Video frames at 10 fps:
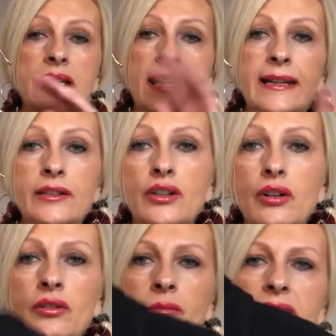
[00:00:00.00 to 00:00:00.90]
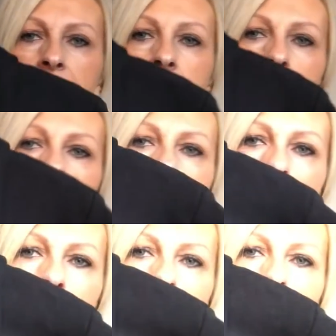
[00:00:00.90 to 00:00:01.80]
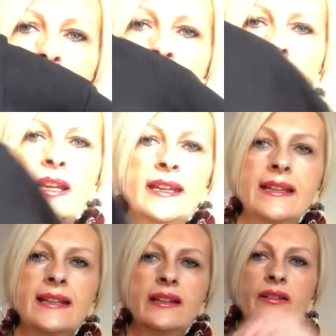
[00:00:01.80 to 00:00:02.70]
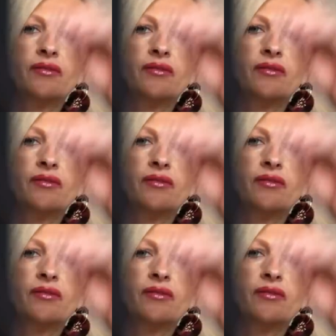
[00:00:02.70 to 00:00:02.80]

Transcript: elle est grande, mais archi grande. Et il est